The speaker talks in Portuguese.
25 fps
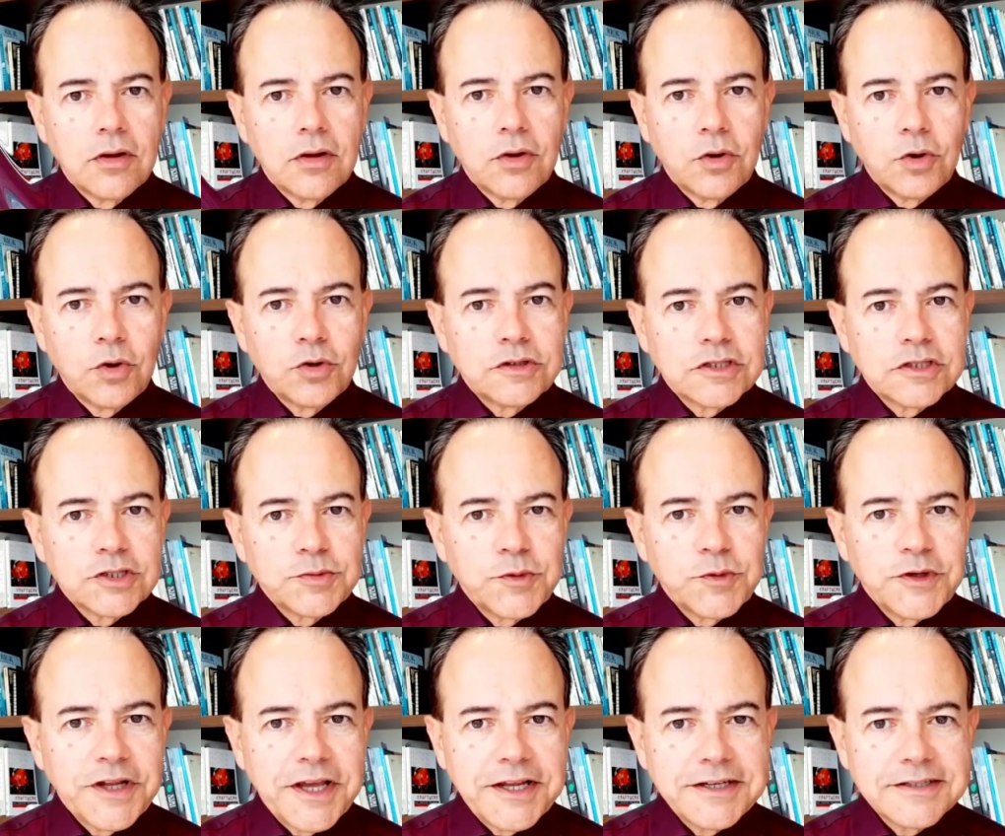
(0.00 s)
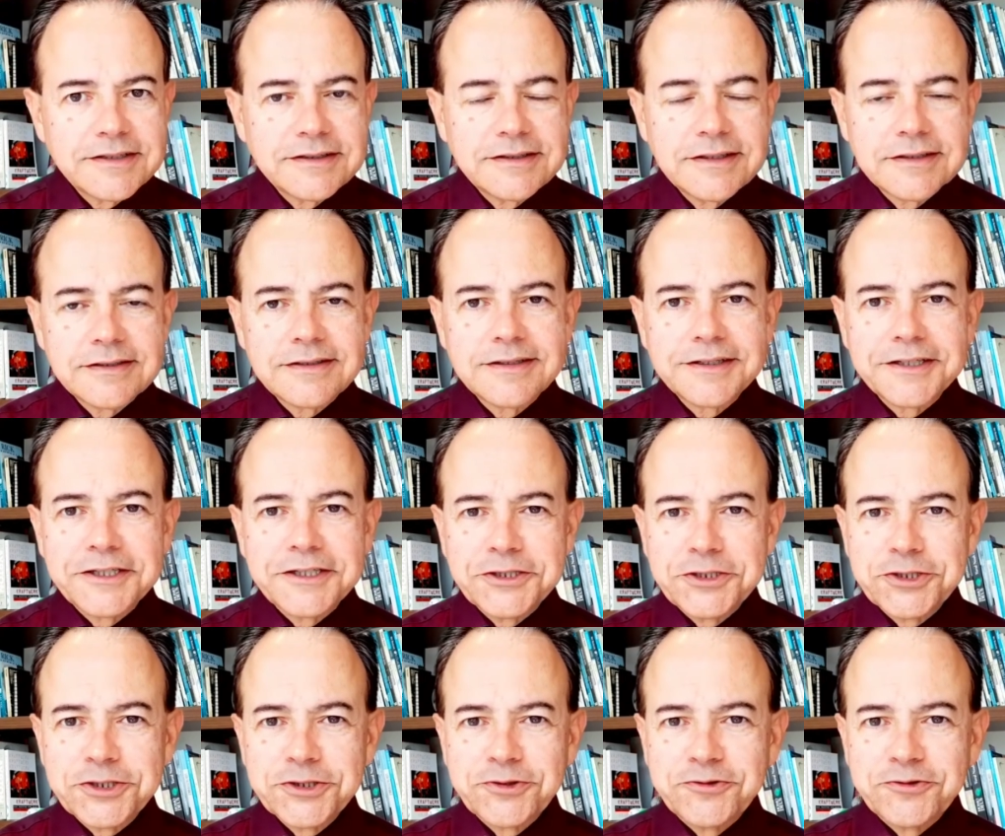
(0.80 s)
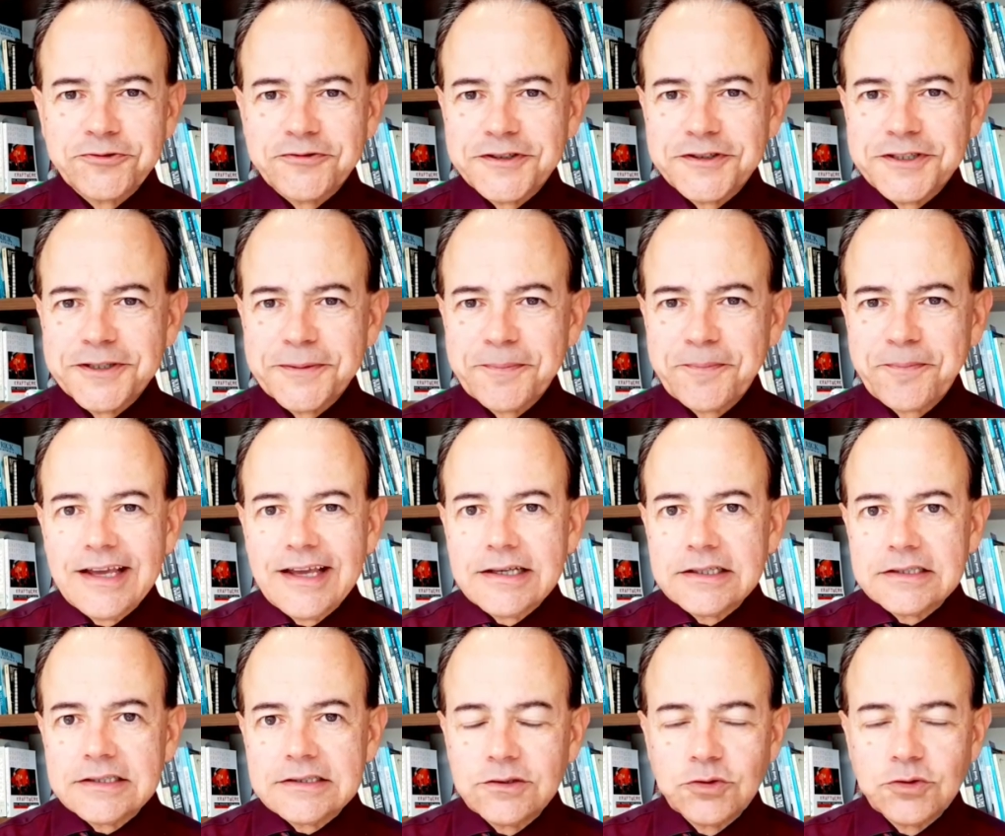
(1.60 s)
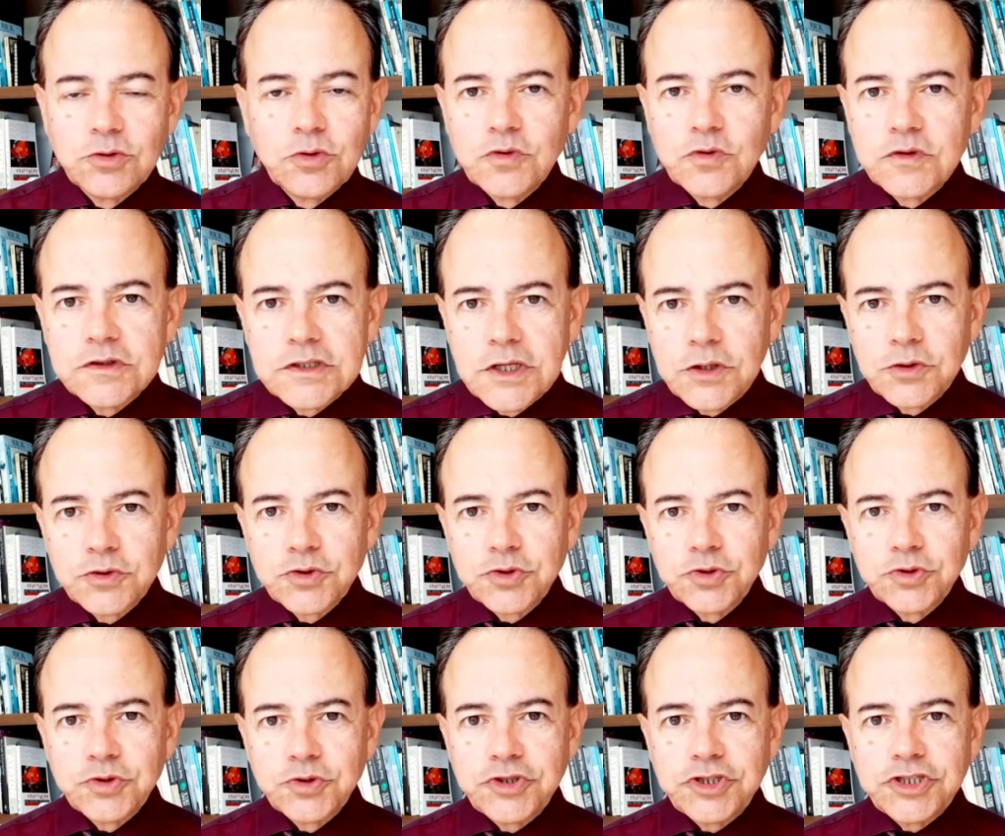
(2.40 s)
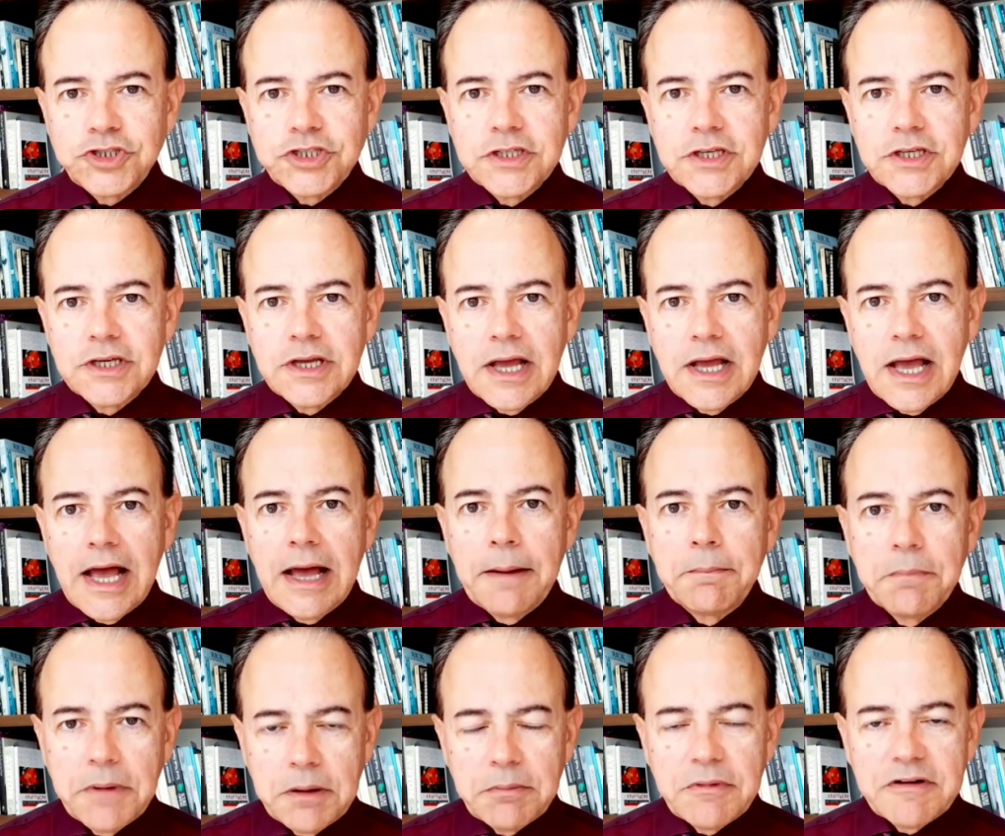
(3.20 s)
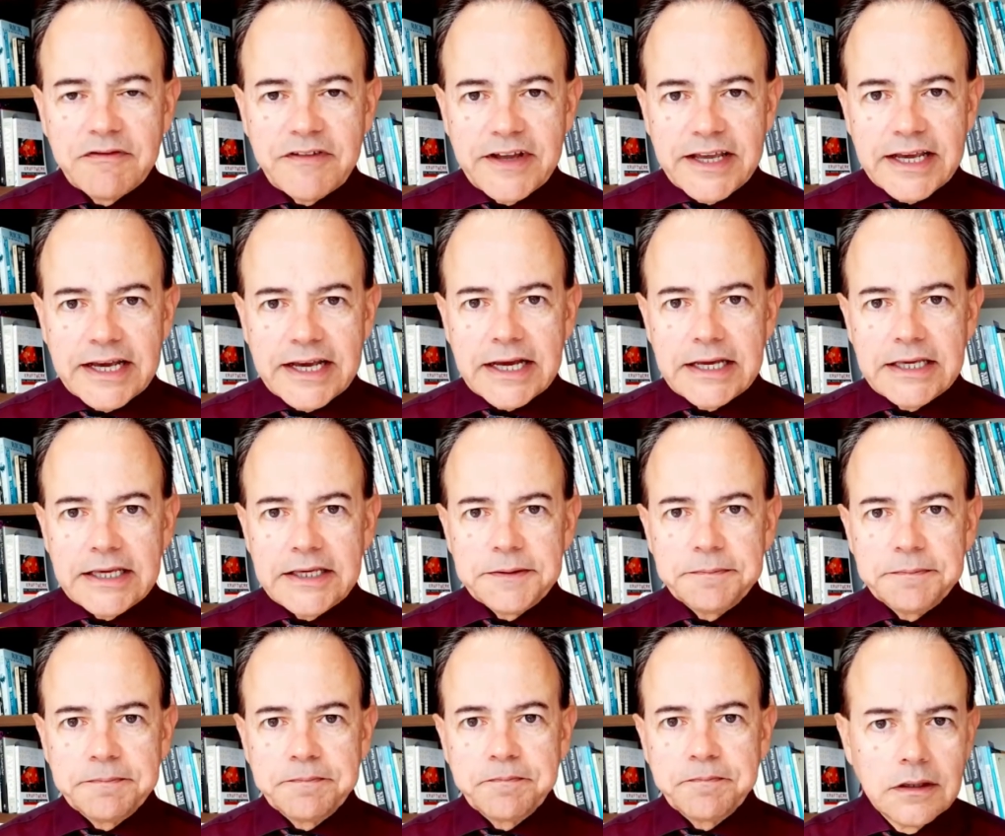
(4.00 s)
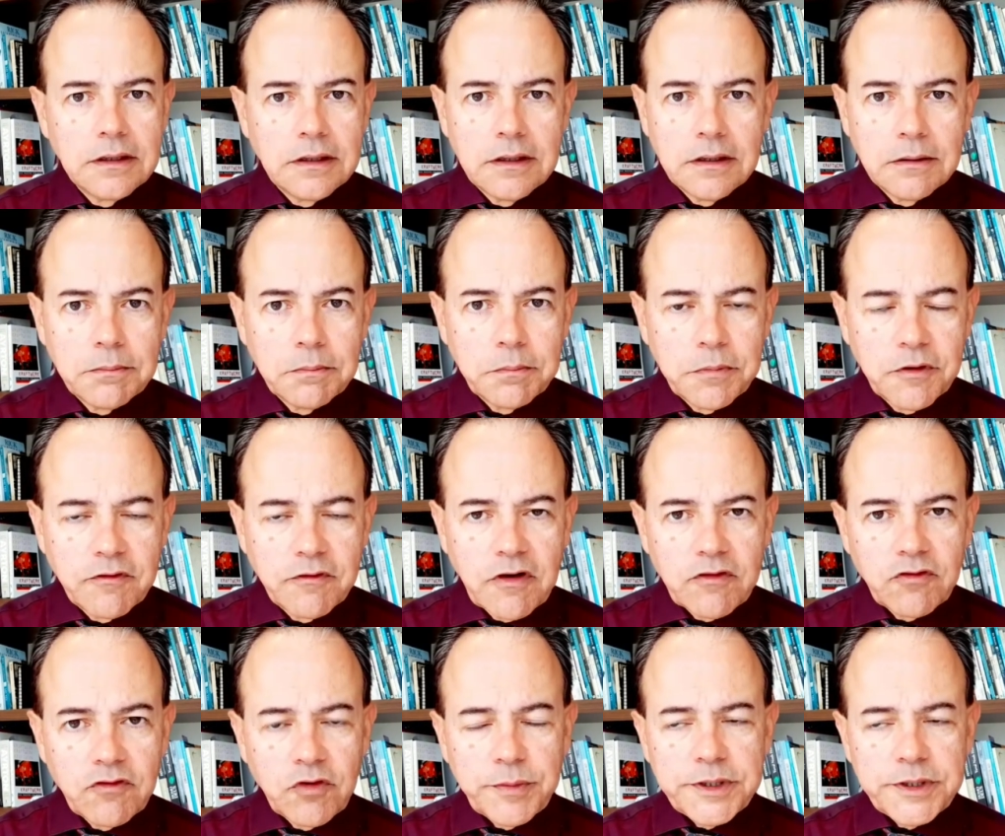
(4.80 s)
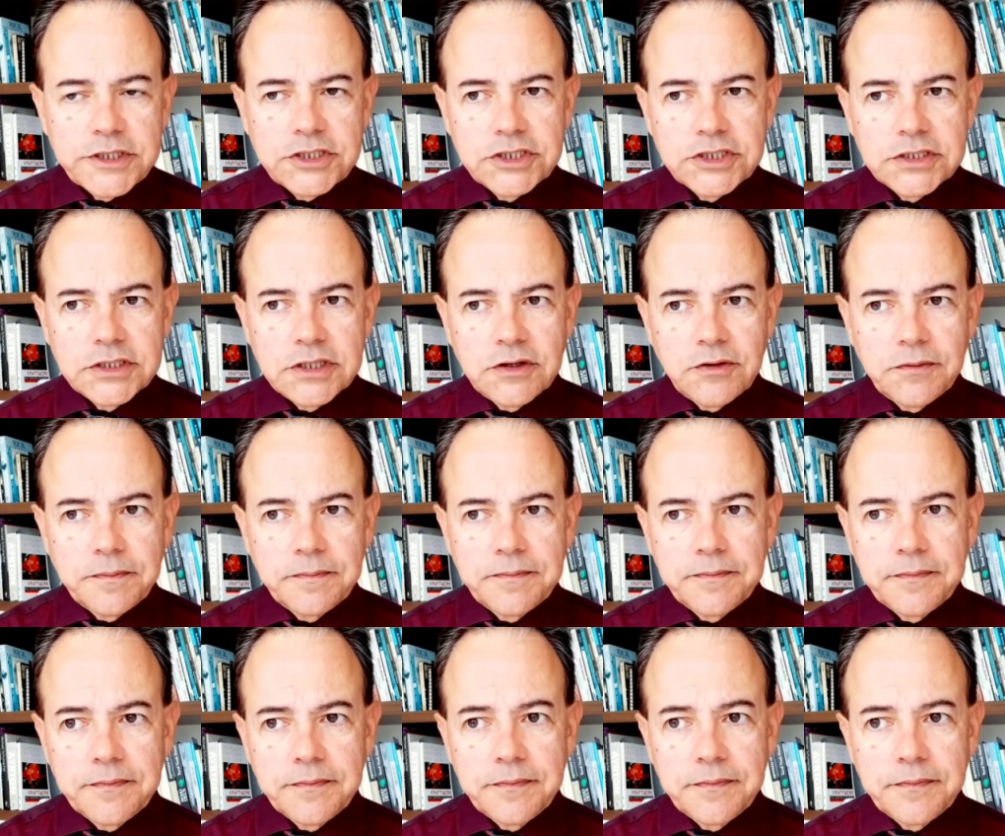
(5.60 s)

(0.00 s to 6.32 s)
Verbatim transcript: Outras mulheres têm a seguinte dúvida: se eu não usar o sutiã, a mama vai cair? Provavelmente não.